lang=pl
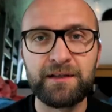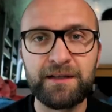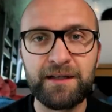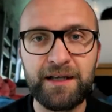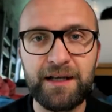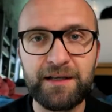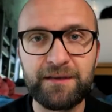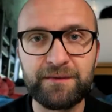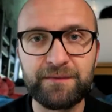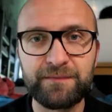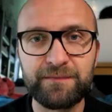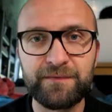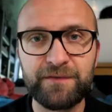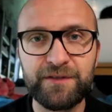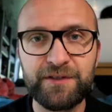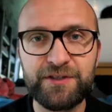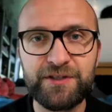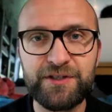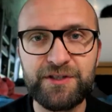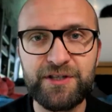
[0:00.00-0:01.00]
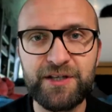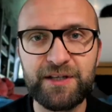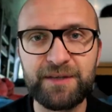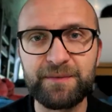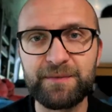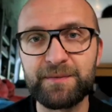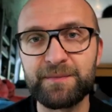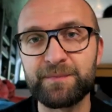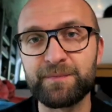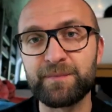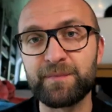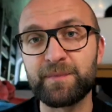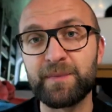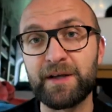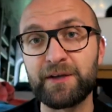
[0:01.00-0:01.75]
Tak jak widzicie, mm,